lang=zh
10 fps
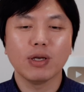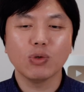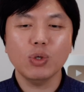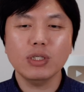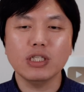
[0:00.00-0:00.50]

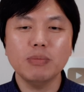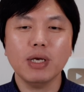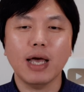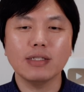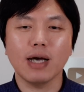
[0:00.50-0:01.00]
对于习近
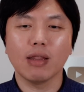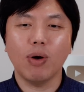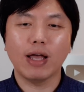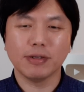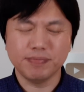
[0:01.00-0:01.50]
平来讲的
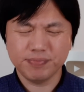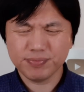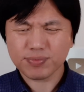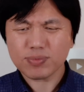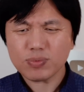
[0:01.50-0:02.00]
话呢，
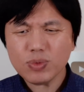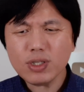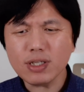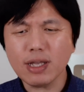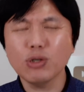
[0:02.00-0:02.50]

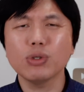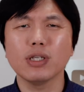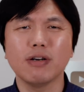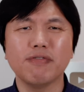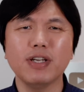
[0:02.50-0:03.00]
他就是
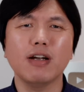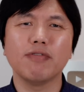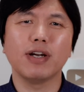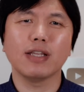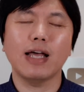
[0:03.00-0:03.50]
一个非常
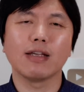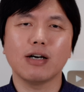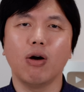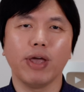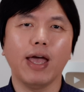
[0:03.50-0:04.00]
非常大的
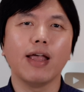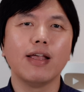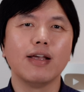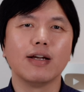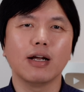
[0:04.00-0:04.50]
考验，
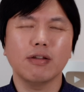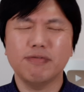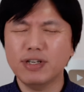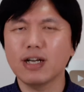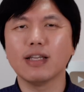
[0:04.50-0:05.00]
让他
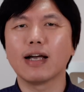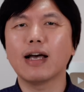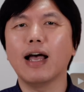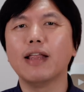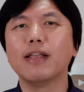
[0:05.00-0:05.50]
非常难
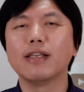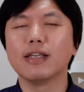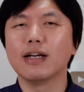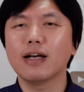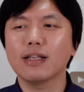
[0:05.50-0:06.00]
堪，
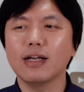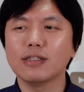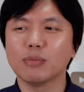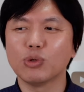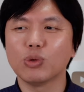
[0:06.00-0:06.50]
也让他
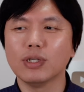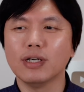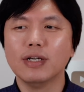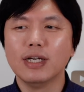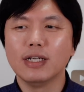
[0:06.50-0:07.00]
怎么说
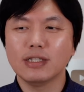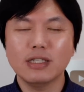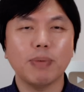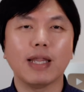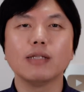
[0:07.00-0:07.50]
呢？真
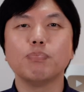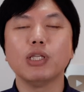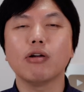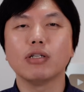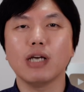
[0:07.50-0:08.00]
是把他逼
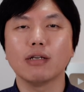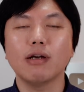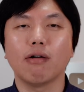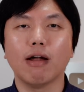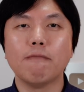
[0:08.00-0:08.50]
到了墙
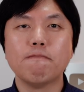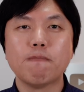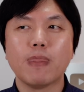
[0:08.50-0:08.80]
角了。